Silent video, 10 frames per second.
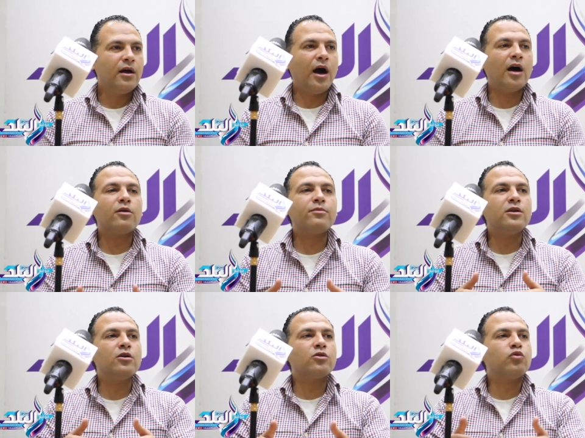
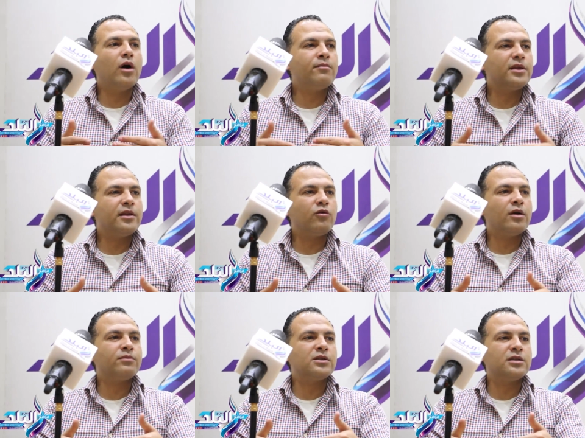عربيات وامن
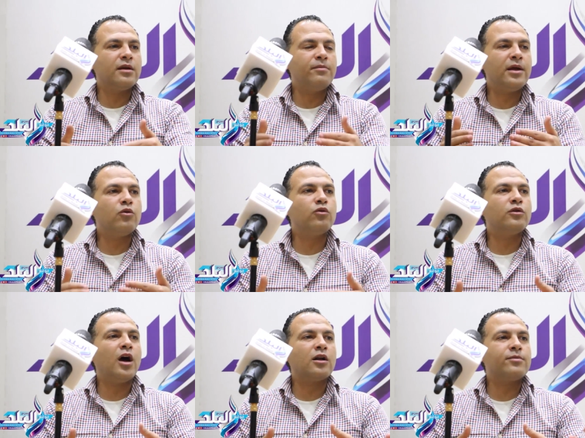دوله بتستقبله
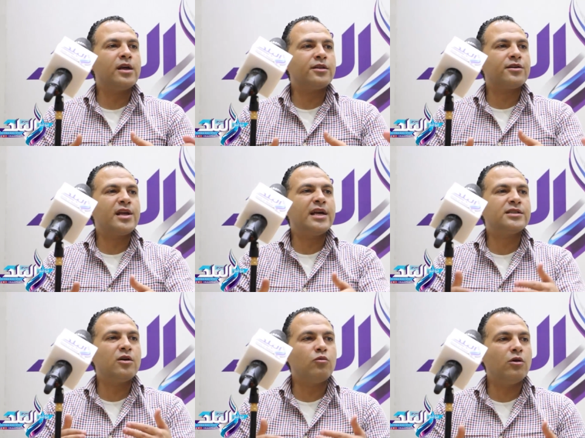وعربيات
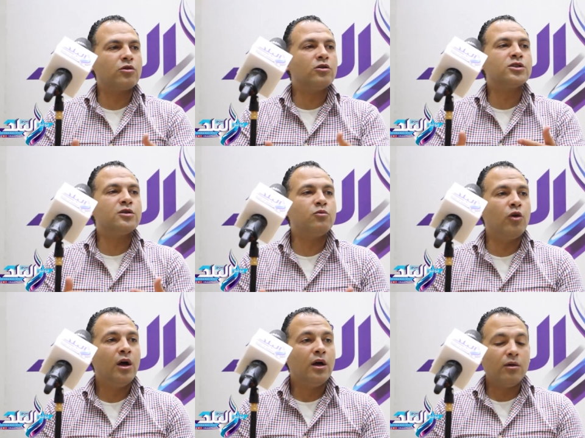رياسه
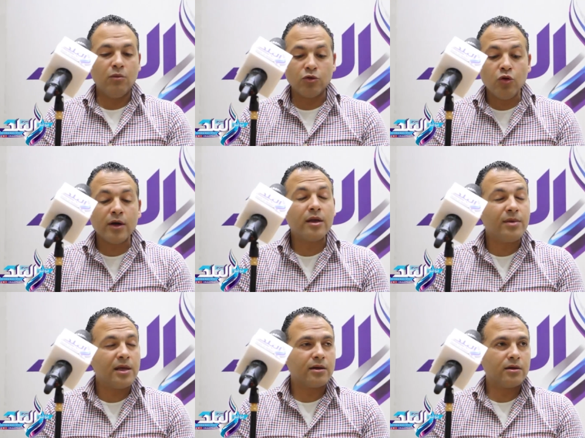ومراسم وموضوع
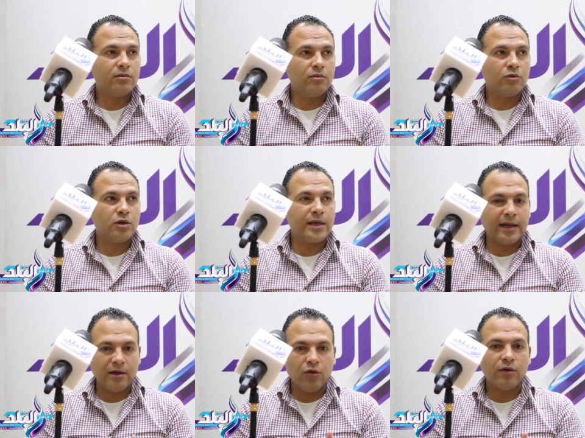كبير
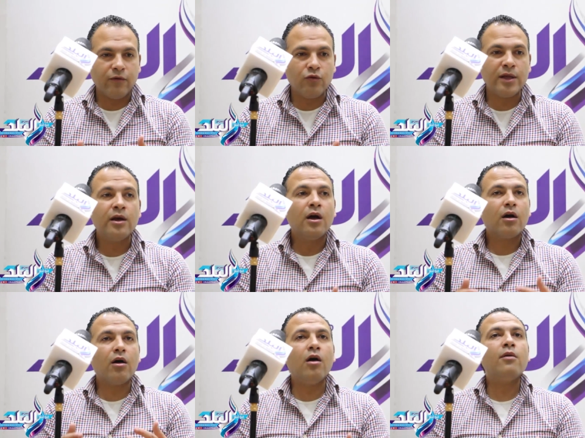يعني اللي هو الفولي
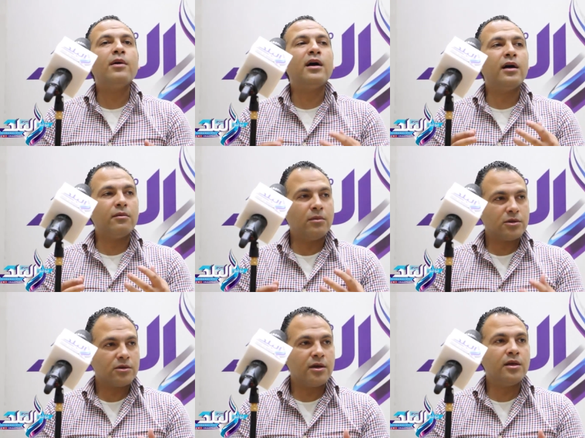قامه
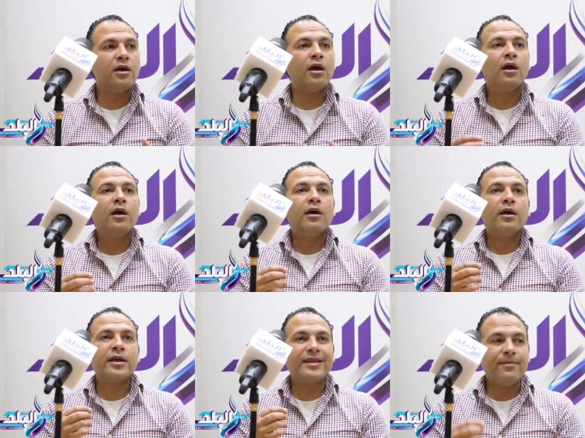مصريه
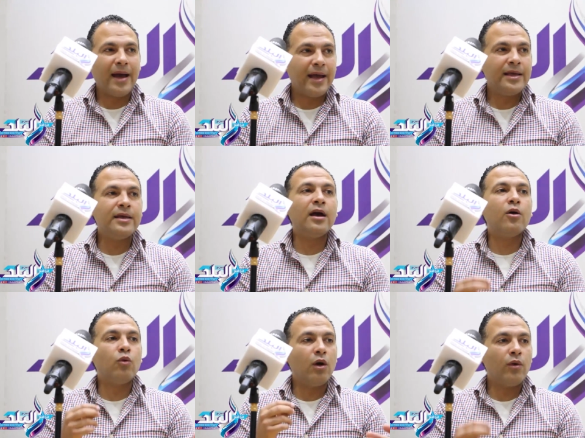اجتماعيه
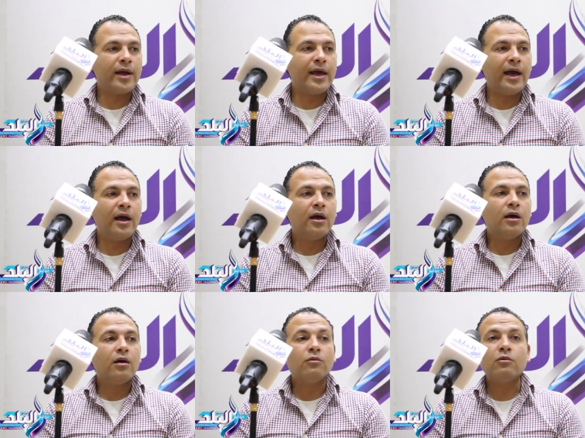وواجهه
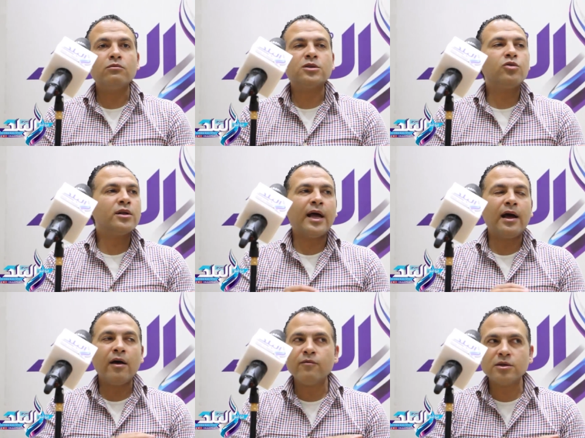مش واخده
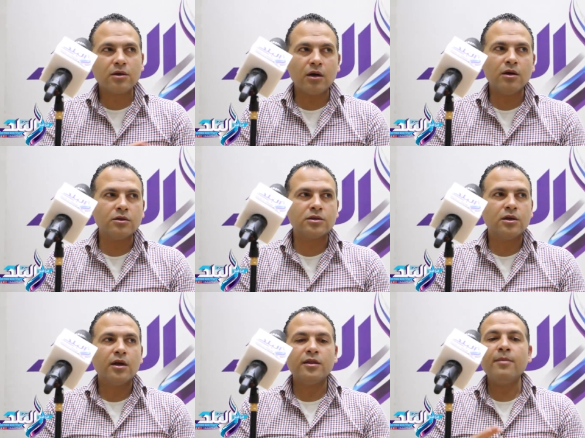حقها في مصر خالص
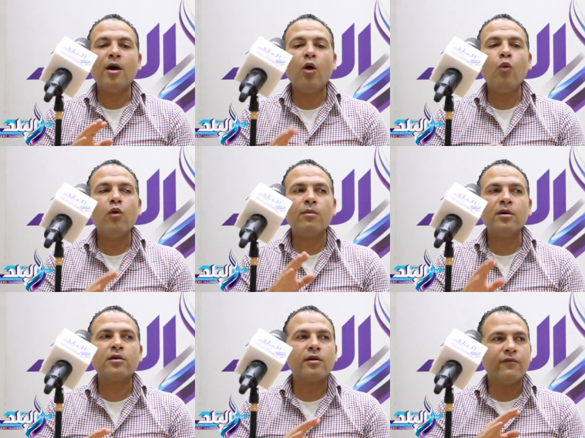انما هو
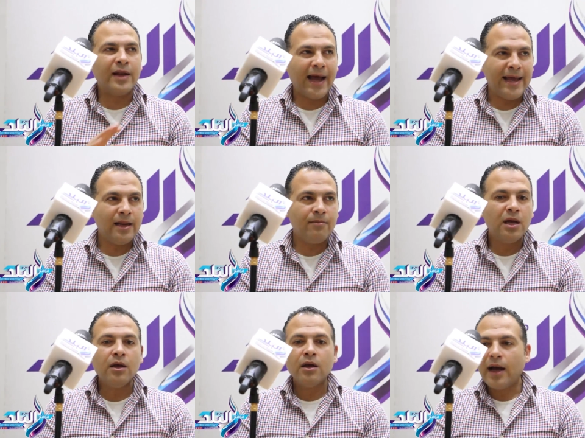بره في العالم
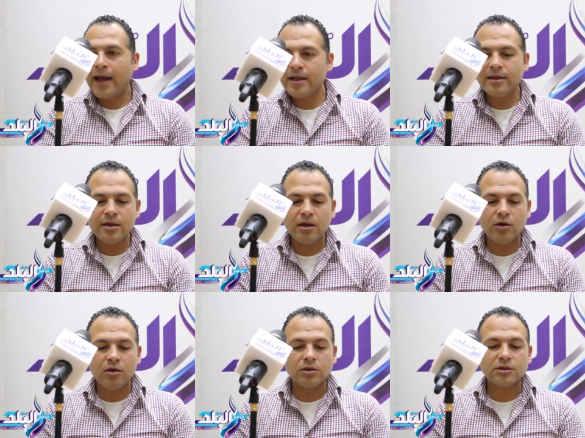حاجه تانية
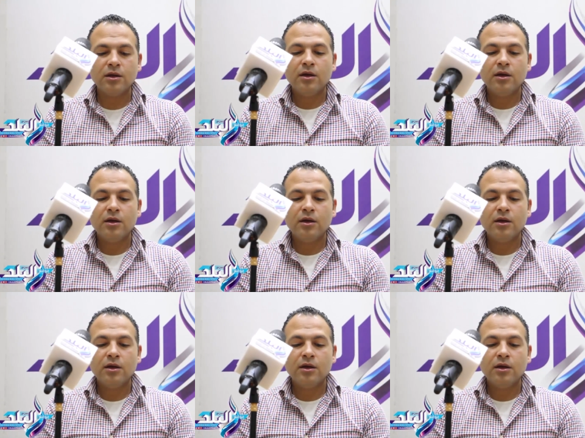خالص